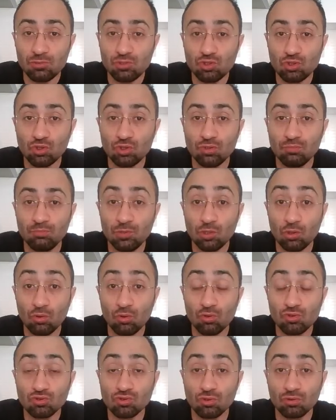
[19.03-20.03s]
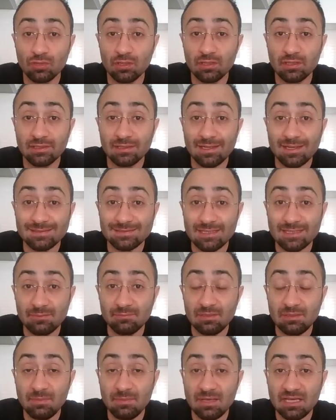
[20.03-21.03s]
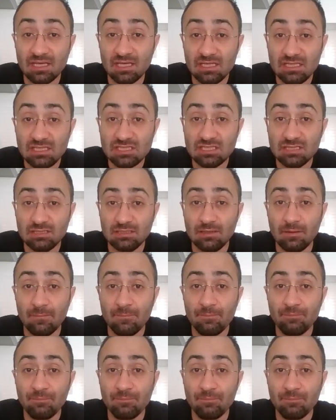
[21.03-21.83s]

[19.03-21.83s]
çünkü piyon oyun sonlarını kazanabilmek için